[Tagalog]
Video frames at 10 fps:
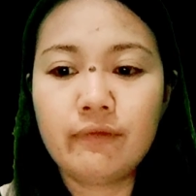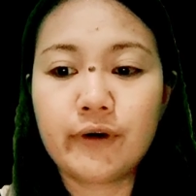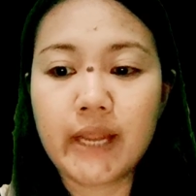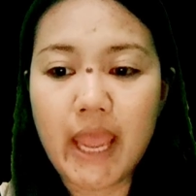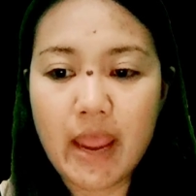
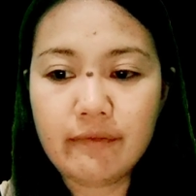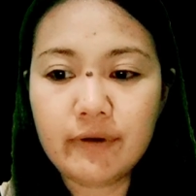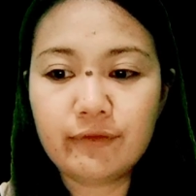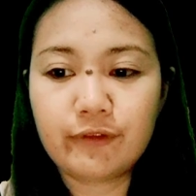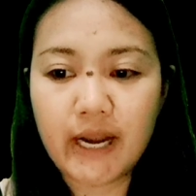For
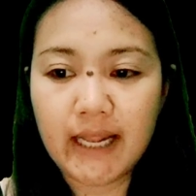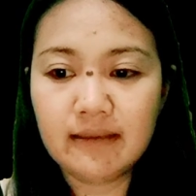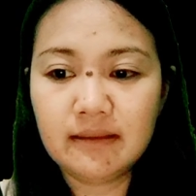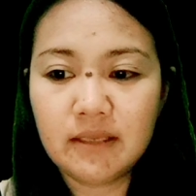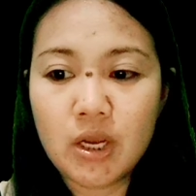every
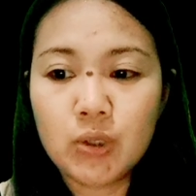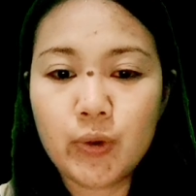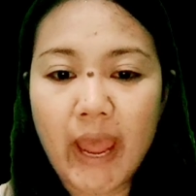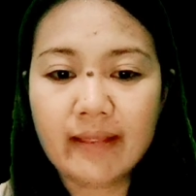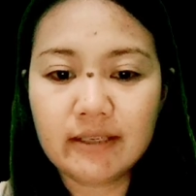friend
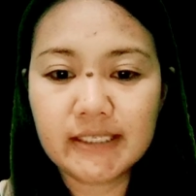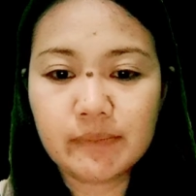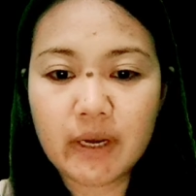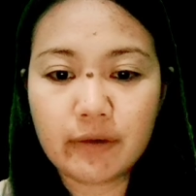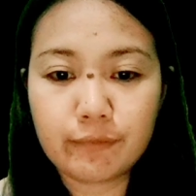who enters
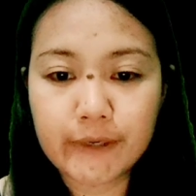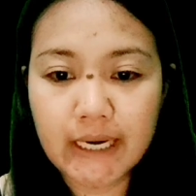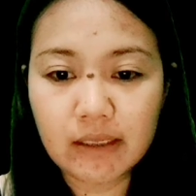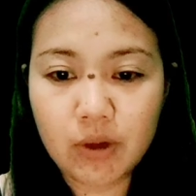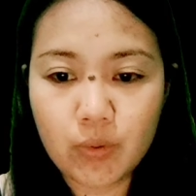my referral